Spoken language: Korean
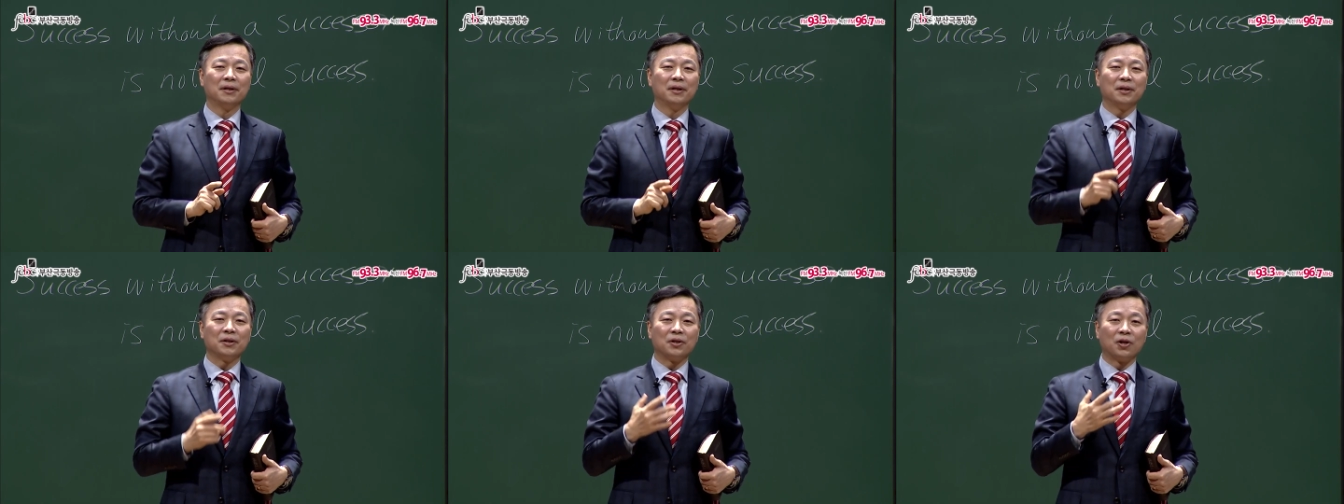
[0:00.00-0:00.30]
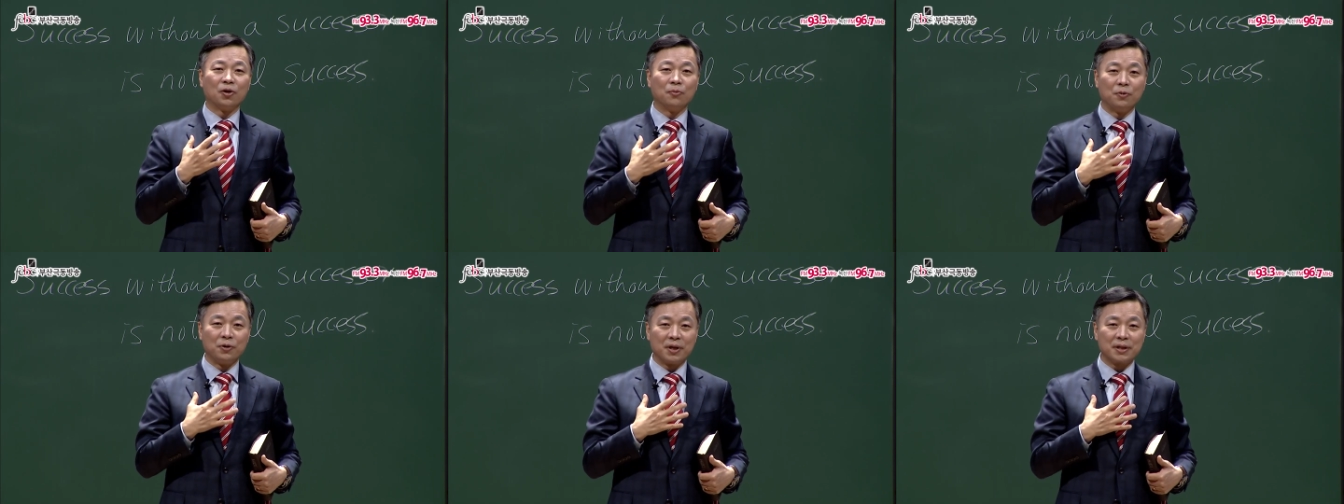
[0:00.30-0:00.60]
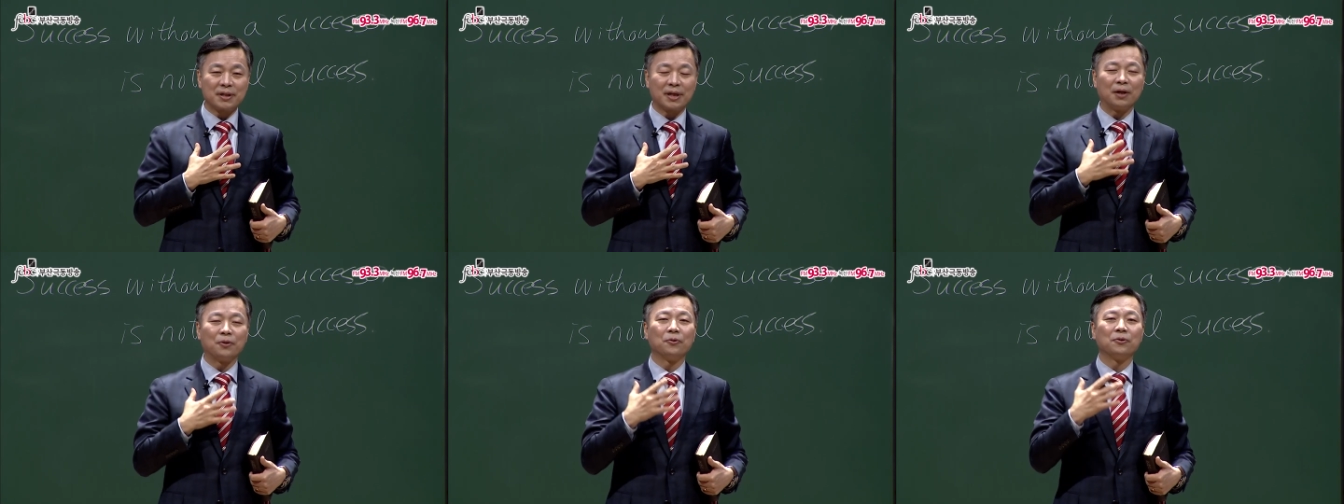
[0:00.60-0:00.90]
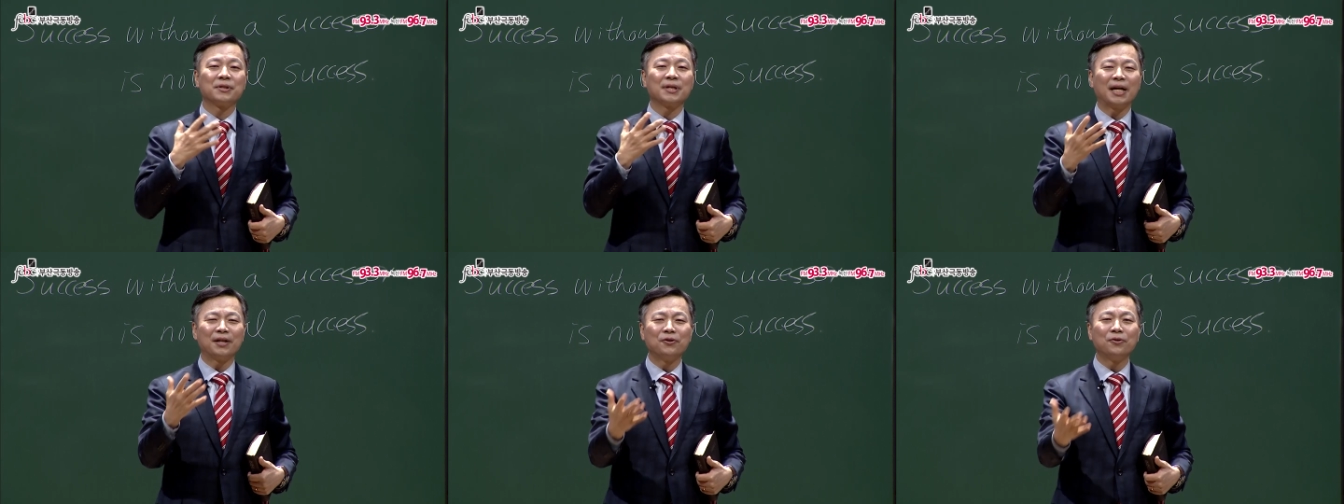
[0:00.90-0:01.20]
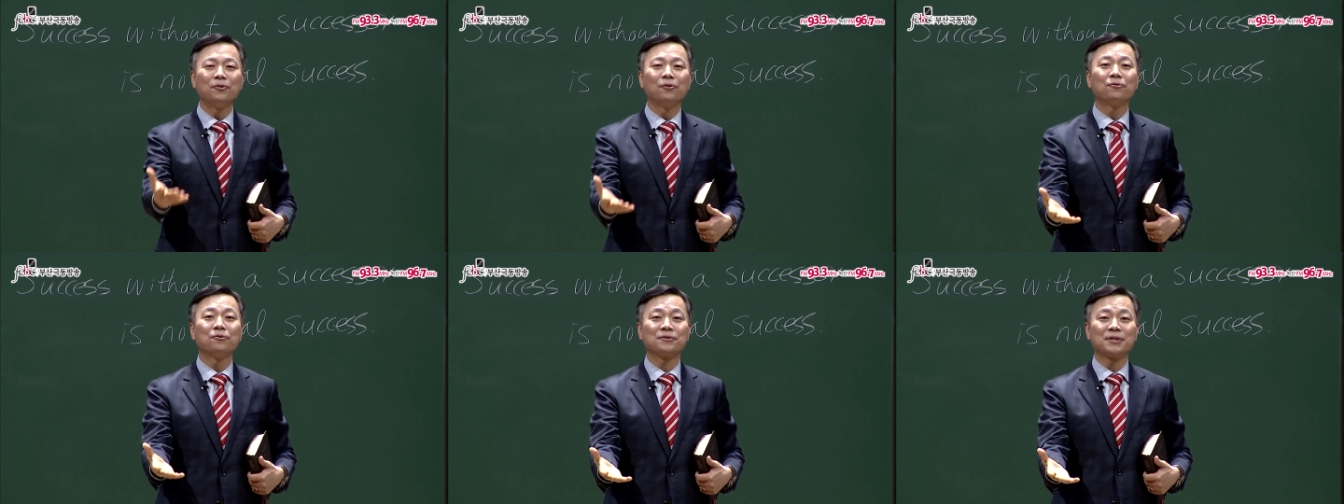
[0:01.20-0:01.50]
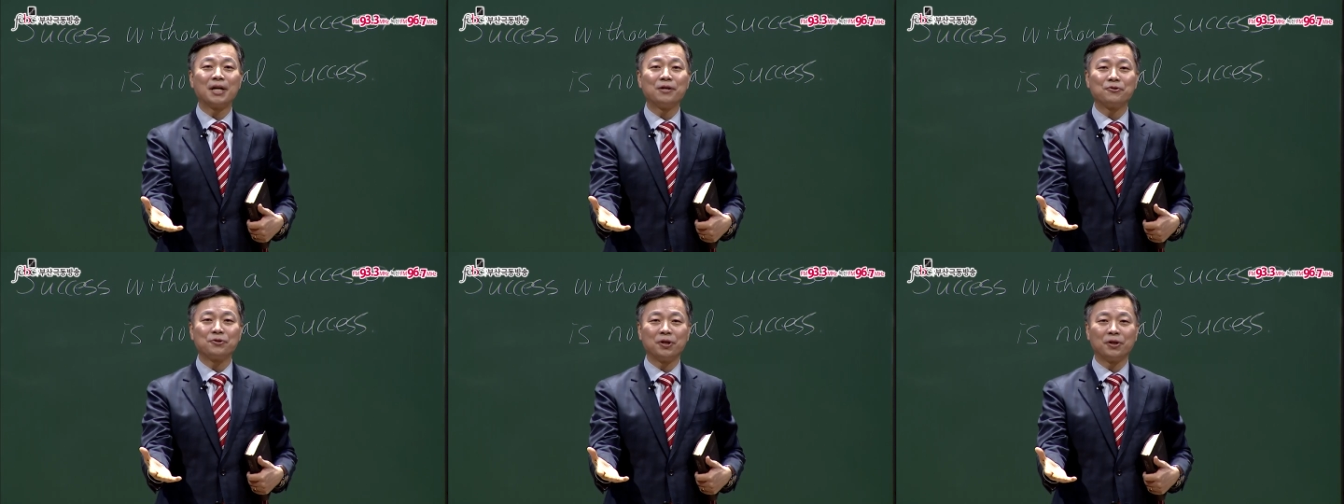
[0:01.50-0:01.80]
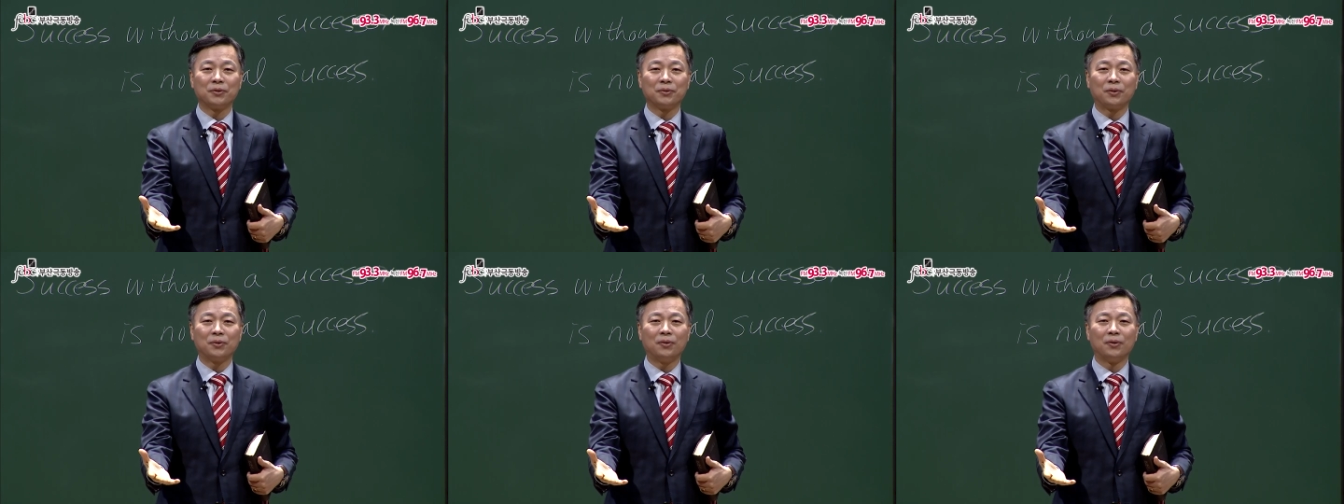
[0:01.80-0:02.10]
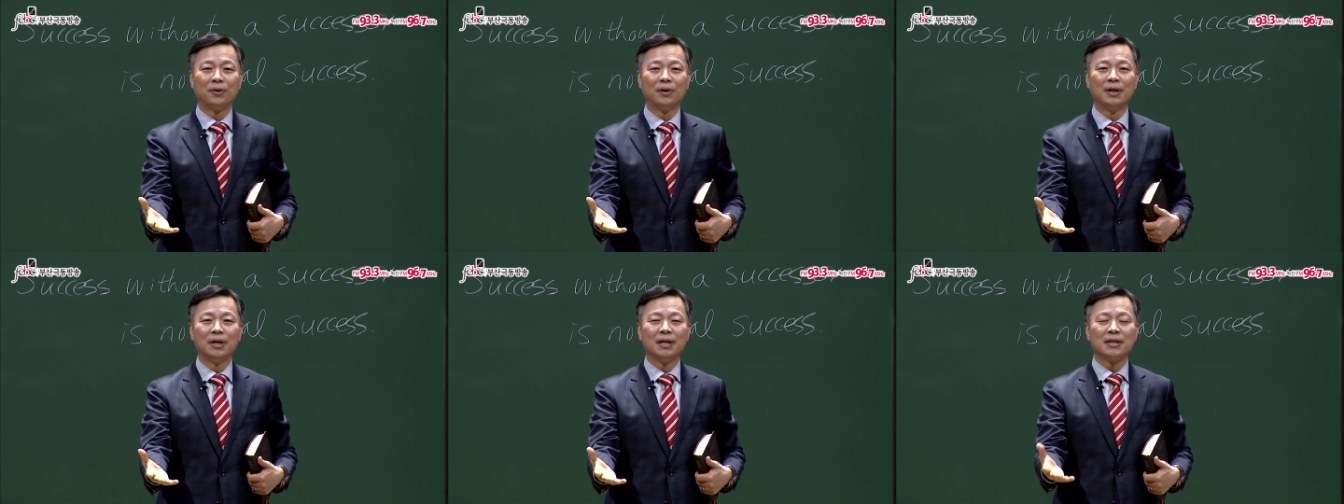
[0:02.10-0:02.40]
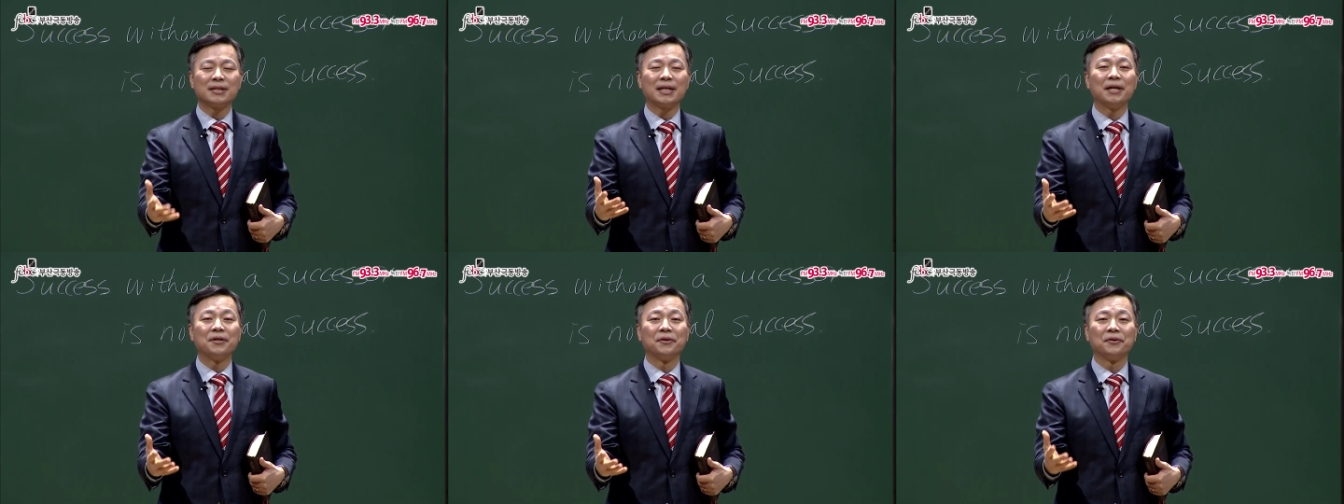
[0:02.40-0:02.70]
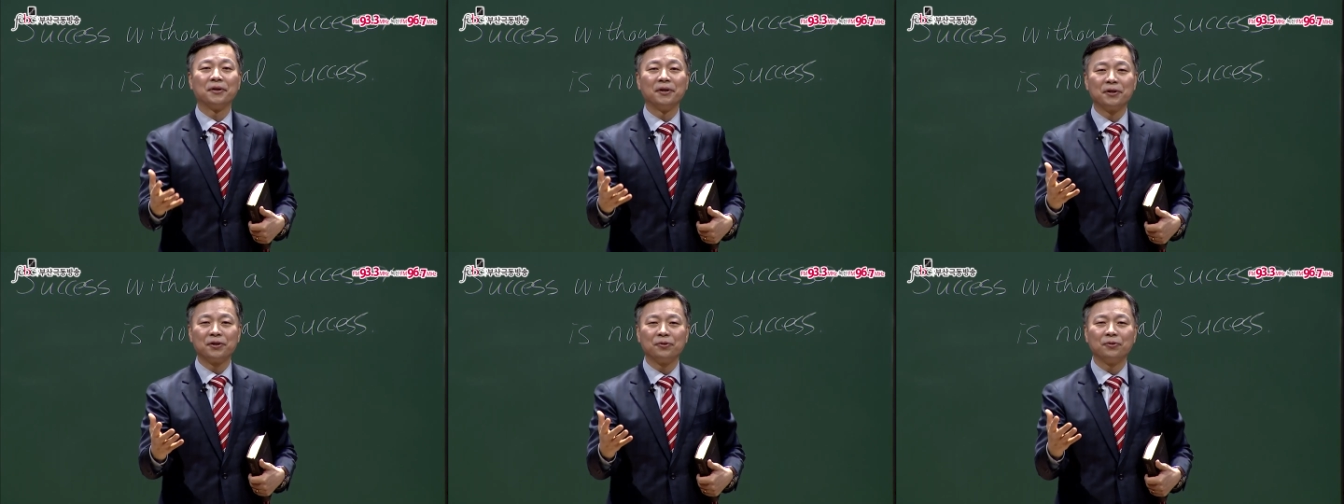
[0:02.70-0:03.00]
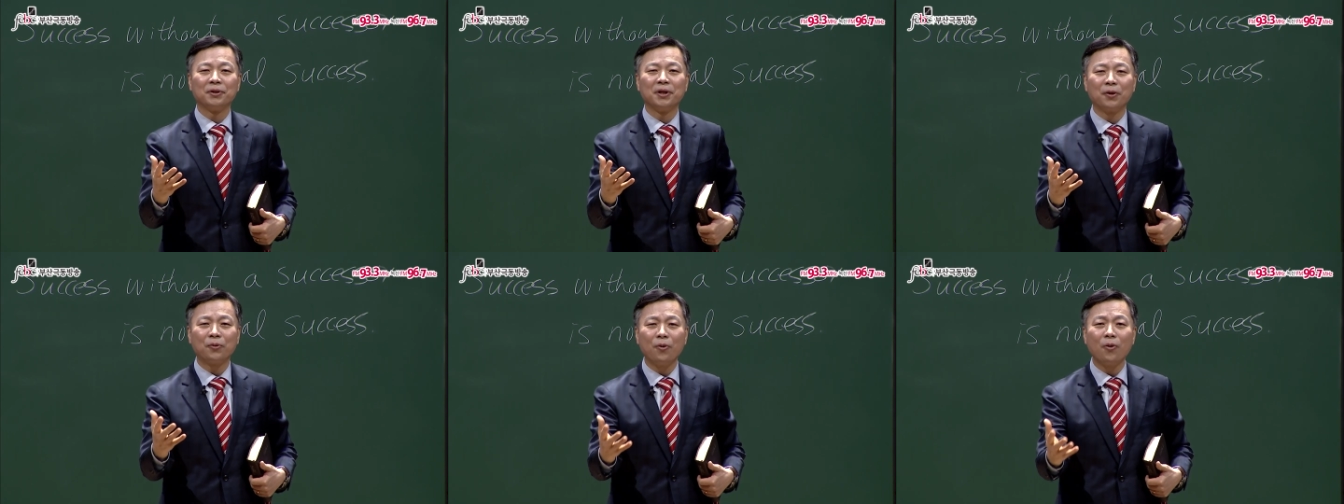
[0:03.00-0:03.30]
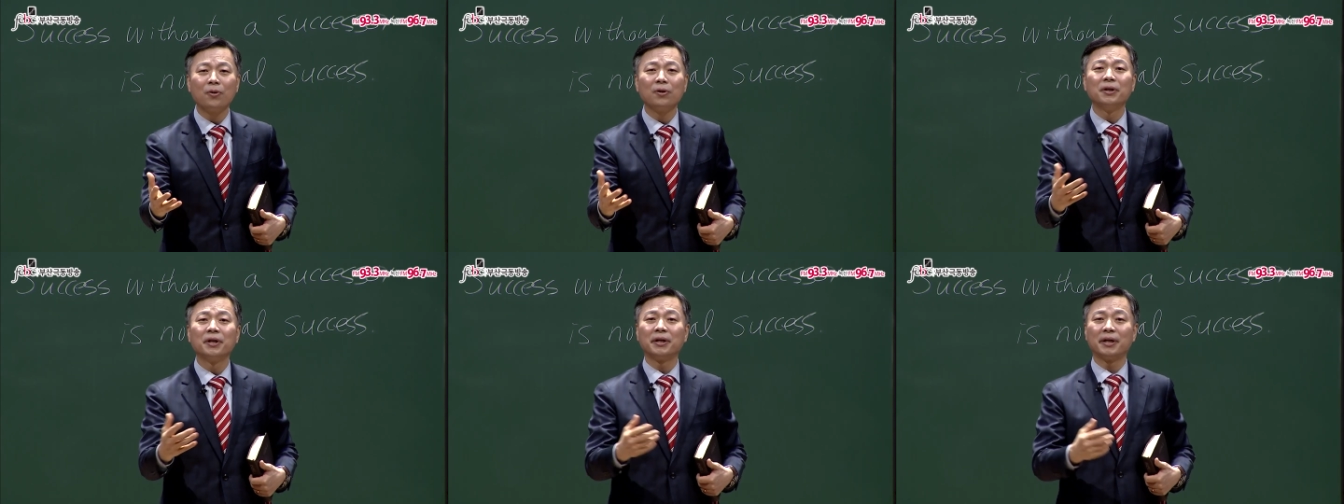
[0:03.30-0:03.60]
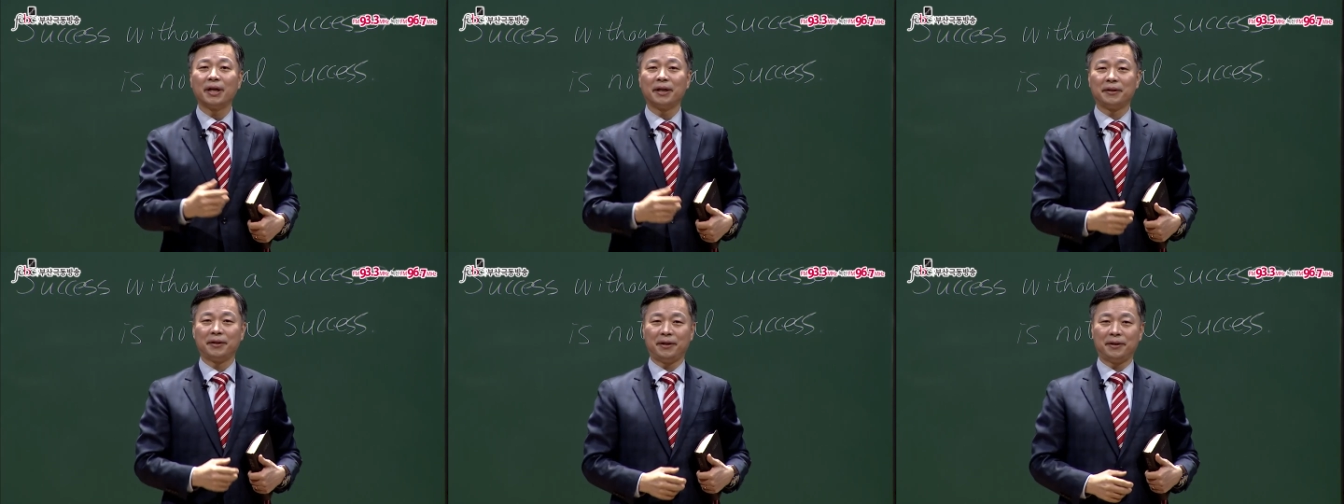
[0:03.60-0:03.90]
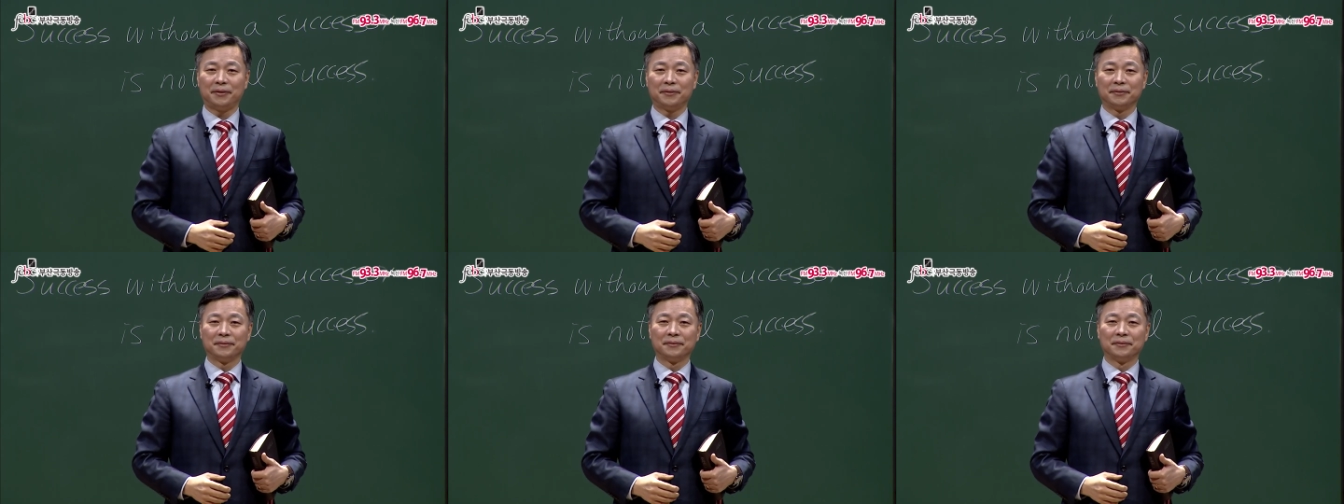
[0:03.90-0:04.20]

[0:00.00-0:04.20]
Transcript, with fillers: 여러분이 살고 자녀들도 살 수 있도록 자녀들을 키울 때 꼭 그렇게 해야 돼요.